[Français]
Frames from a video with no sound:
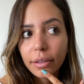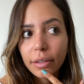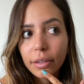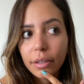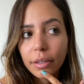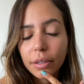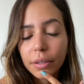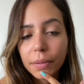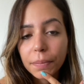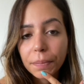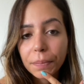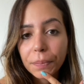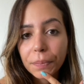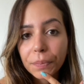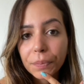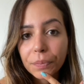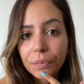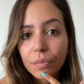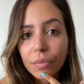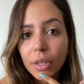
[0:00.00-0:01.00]
Euh,
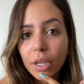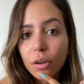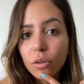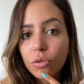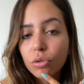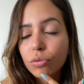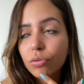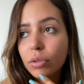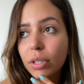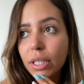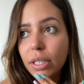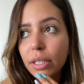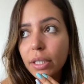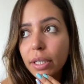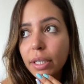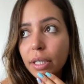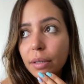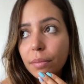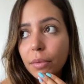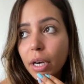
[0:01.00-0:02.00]
le souci, c'est
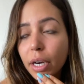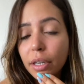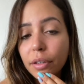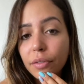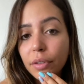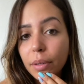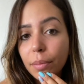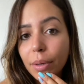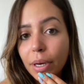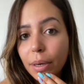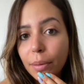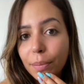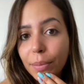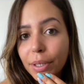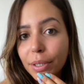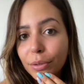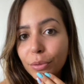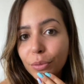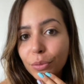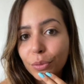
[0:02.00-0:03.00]
qu'il m'est arrivé bah,
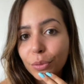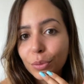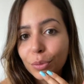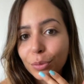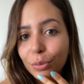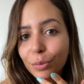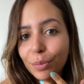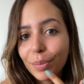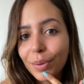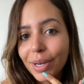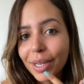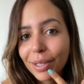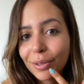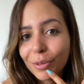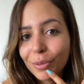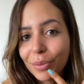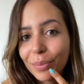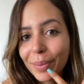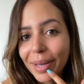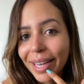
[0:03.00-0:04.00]
plein, de, plein
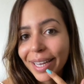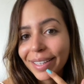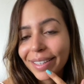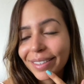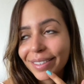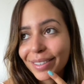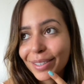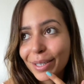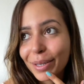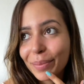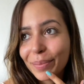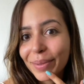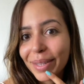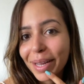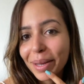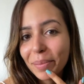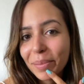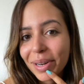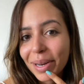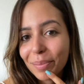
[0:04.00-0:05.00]
de merde, comme
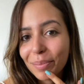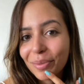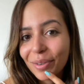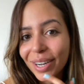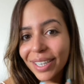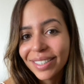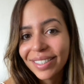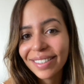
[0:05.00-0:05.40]
d'hab, la poisse.